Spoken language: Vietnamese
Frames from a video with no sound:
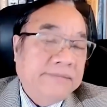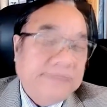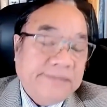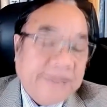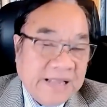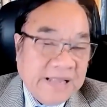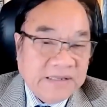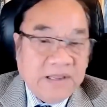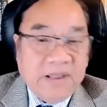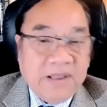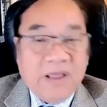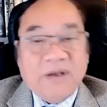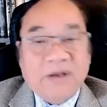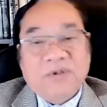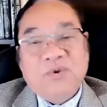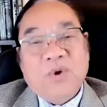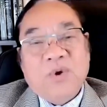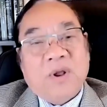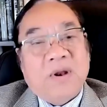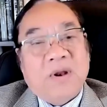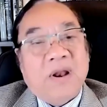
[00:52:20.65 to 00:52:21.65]
Lấy tuy nhiên
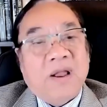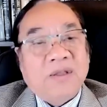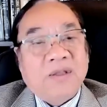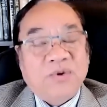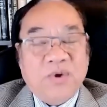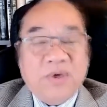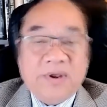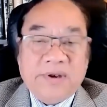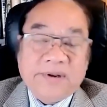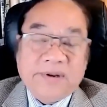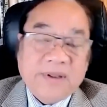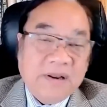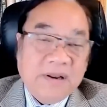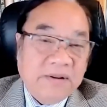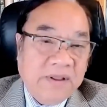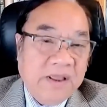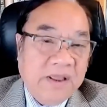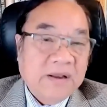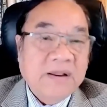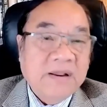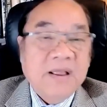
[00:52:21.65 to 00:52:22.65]
chuyện đó là chuyện cần
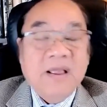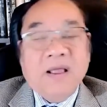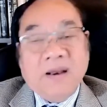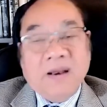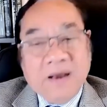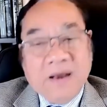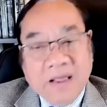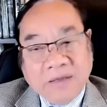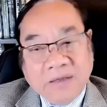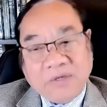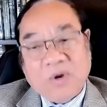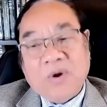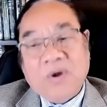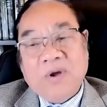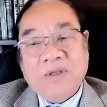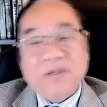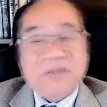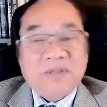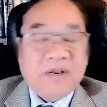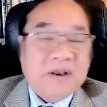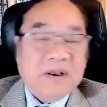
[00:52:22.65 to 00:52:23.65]
thiết để cho
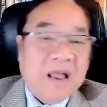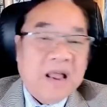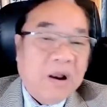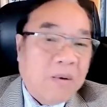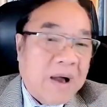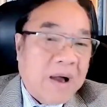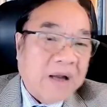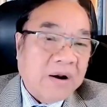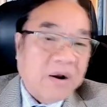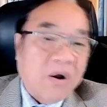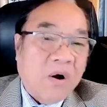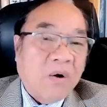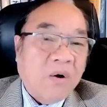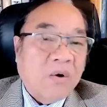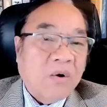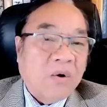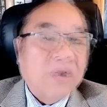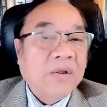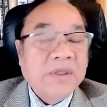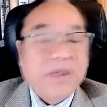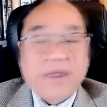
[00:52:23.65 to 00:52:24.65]
người dân Đài Loan họ
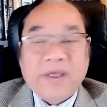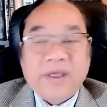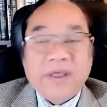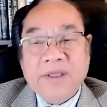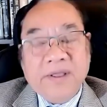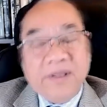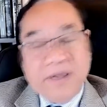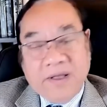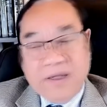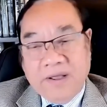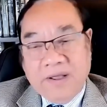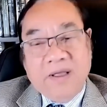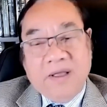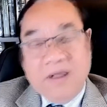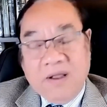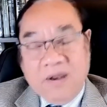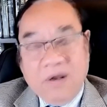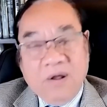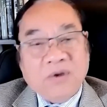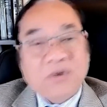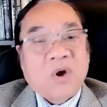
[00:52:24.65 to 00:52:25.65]
có những cái ờ,
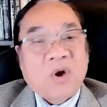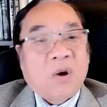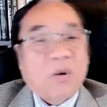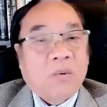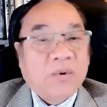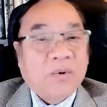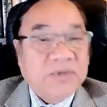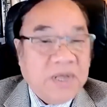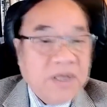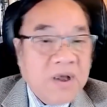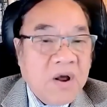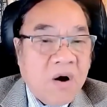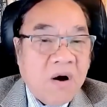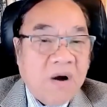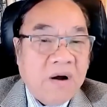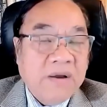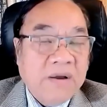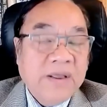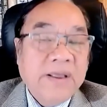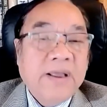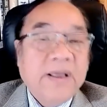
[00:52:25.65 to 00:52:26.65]
lựa chọn của chính
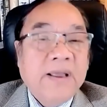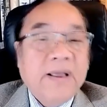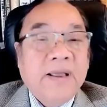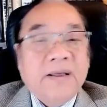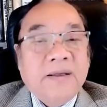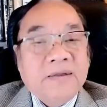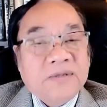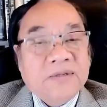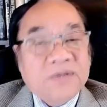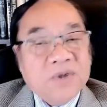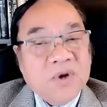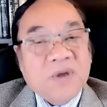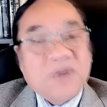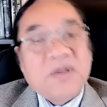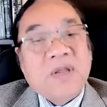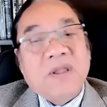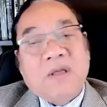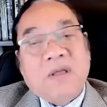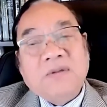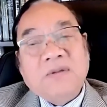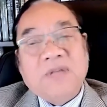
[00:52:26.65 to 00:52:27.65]
họ dựa
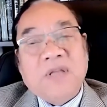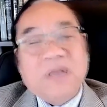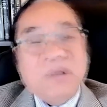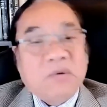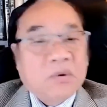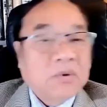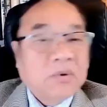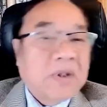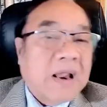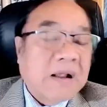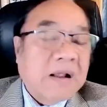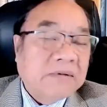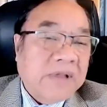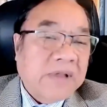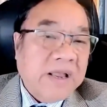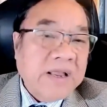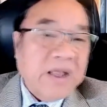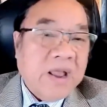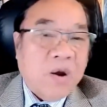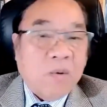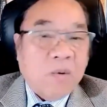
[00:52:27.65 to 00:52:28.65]
trên những gì chúng ta đang
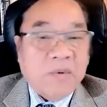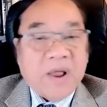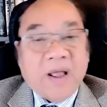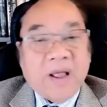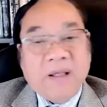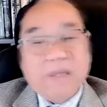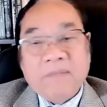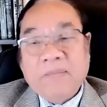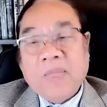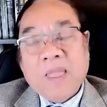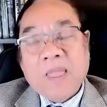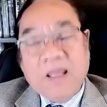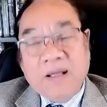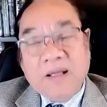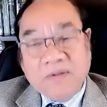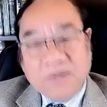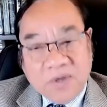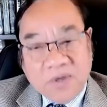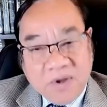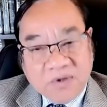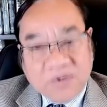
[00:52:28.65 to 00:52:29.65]
thấy ngày hôm nay
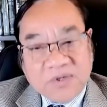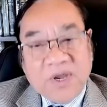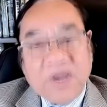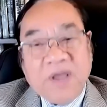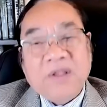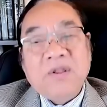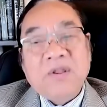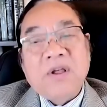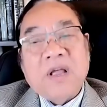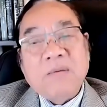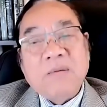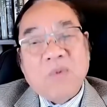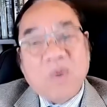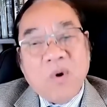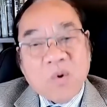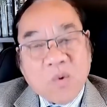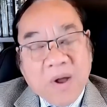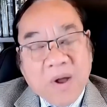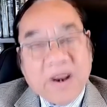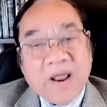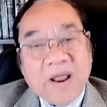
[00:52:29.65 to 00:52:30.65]
dựa trên những cái mối
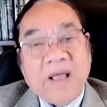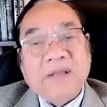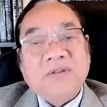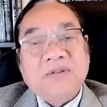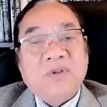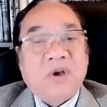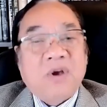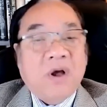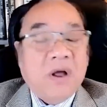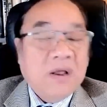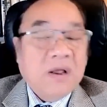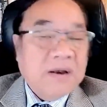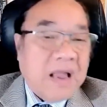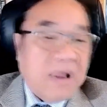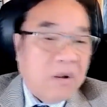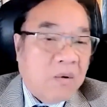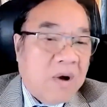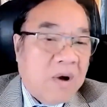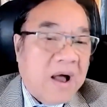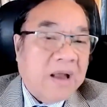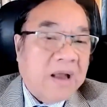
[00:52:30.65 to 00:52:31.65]
quan hệ giữa Đài
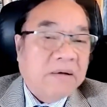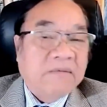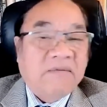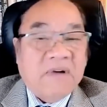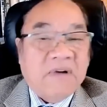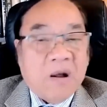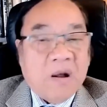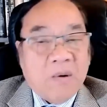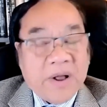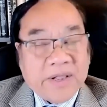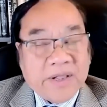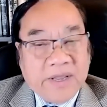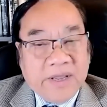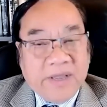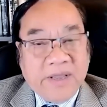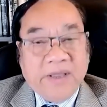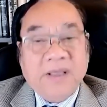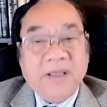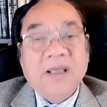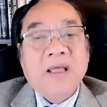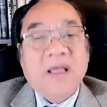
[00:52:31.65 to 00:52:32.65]
Loan và Hoa
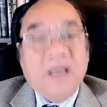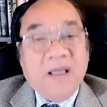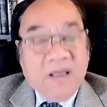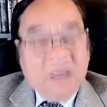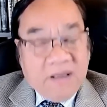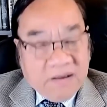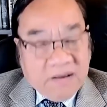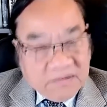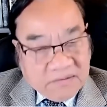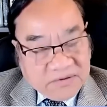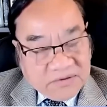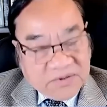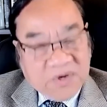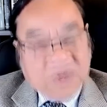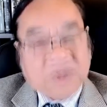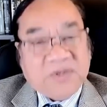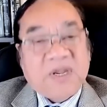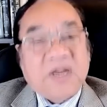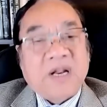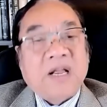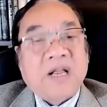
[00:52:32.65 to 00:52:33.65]
Kỳ dựa
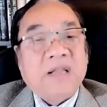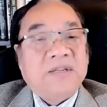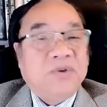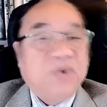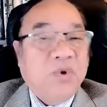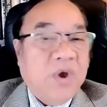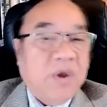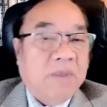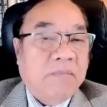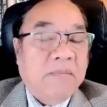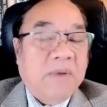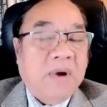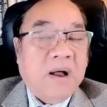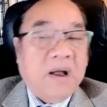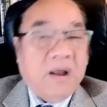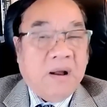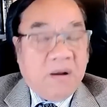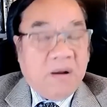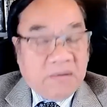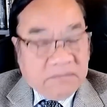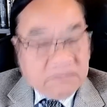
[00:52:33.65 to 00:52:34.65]
trên cái chuyện
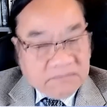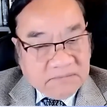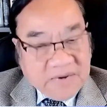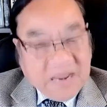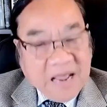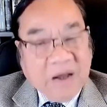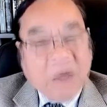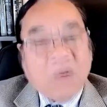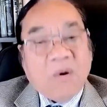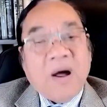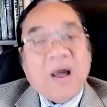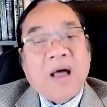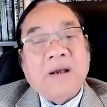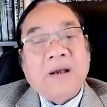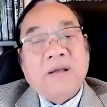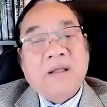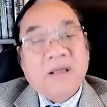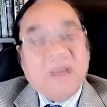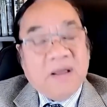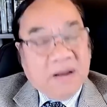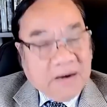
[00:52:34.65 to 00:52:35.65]
mà Đài Loan
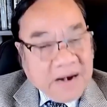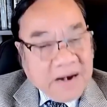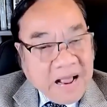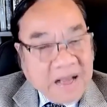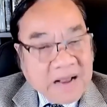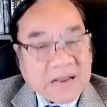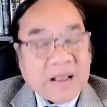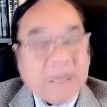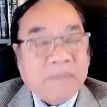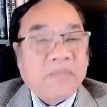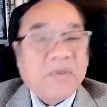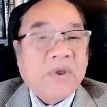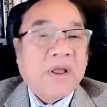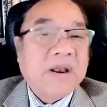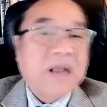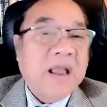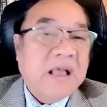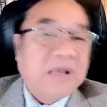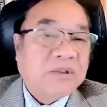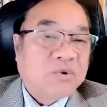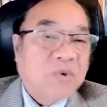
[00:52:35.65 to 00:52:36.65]
đang gặp những cái
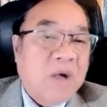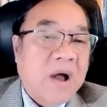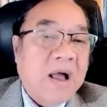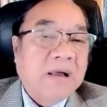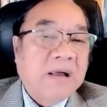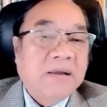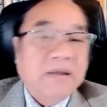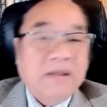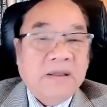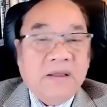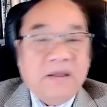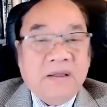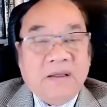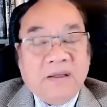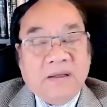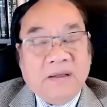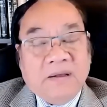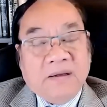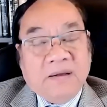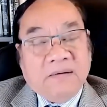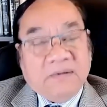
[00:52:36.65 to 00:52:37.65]
đe dọa
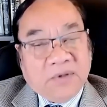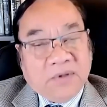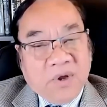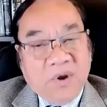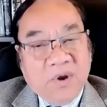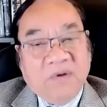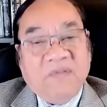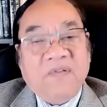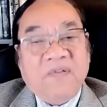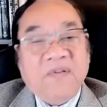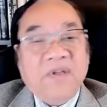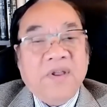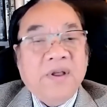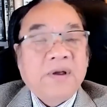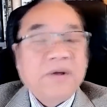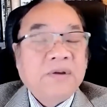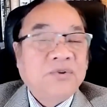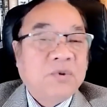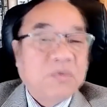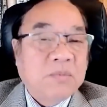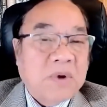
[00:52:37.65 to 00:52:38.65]
ờ, từ phía
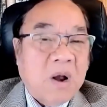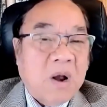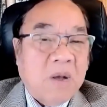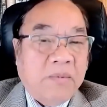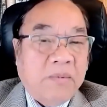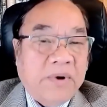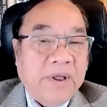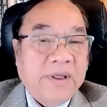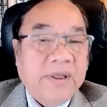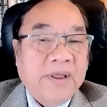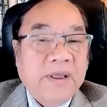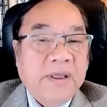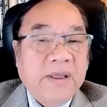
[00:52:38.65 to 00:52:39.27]
Trung Cộng đó